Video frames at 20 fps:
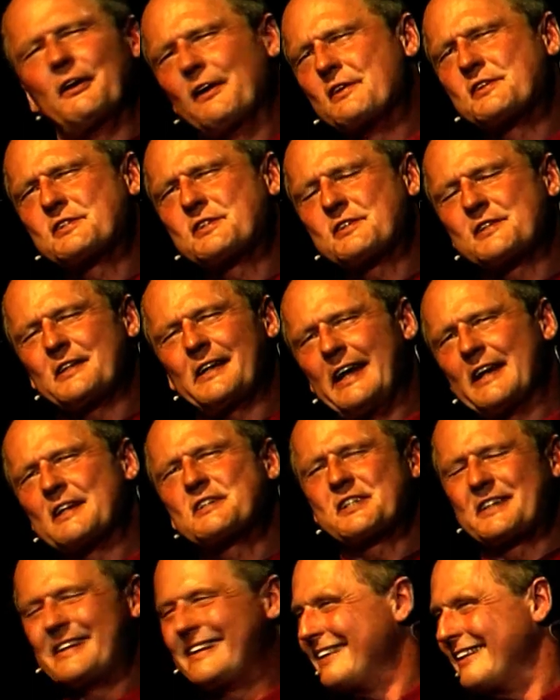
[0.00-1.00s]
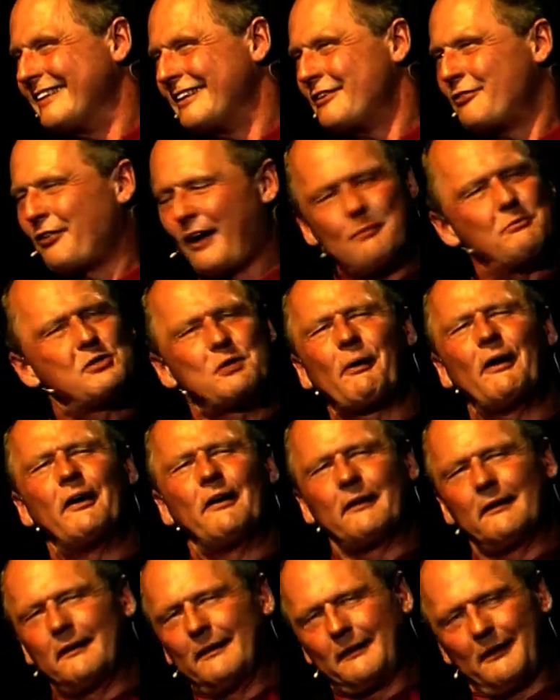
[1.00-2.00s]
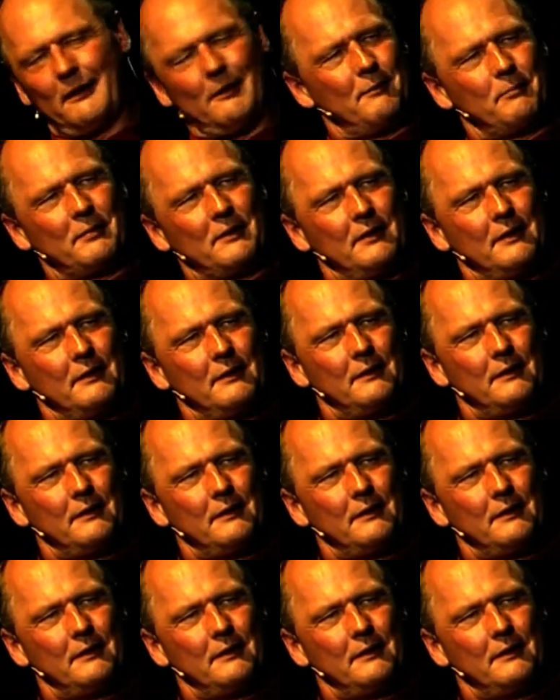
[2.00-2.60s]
als erste Fremdsprache gehabt.